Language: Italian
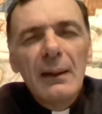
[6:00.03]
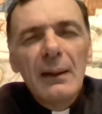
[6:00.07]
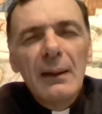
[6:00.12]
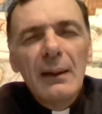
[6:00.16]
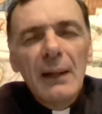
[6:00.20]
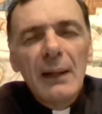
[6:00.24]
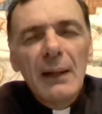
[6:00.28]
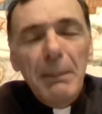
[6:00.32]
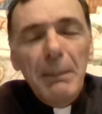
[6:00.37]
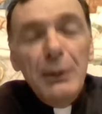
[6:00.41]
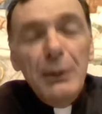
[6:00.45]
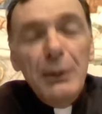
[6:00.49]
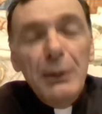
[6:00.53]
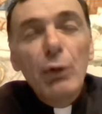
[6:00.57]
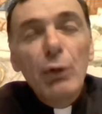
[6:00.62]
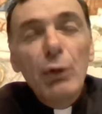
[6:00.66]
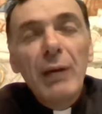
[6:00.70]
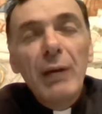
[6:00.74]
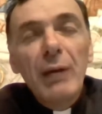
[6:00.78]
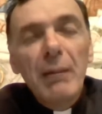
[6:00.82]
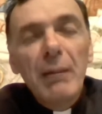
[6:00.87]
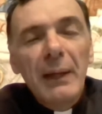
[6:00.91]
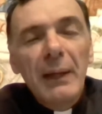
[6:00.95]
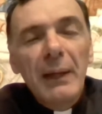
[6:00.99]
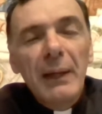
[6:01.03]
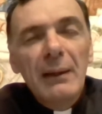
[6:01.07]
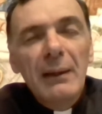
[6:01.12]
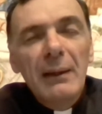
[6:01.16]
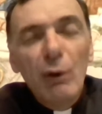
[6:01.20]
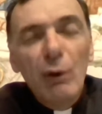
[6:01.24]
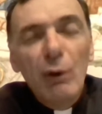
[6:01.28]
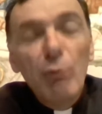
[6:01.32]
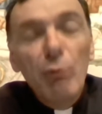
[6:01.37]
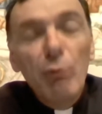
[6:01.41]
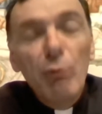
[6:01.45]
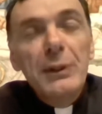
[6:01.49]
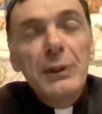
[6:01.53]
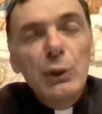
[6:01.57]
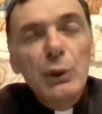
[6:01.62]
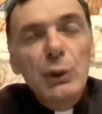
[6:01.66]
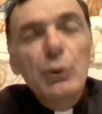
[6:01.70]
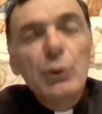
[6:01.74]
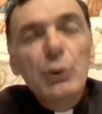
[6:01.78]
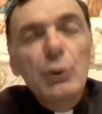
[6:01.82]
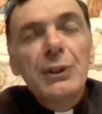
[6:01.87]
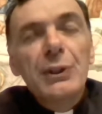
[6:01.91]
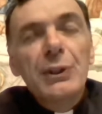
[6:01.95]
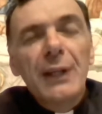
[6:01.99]
capisco veramente come Gesù
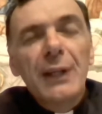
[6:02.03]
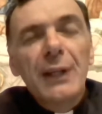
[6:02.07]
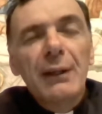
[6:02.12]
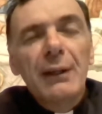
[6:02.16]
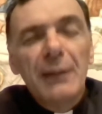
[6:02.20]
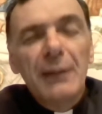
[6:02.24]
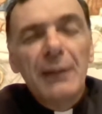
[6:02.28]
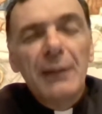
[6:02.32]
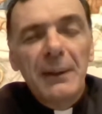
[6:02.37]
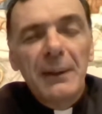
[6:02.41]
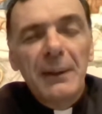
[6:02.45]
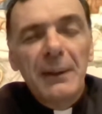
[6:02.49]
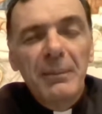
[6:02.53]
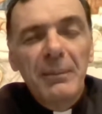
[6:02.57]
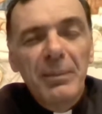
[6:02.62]
si sente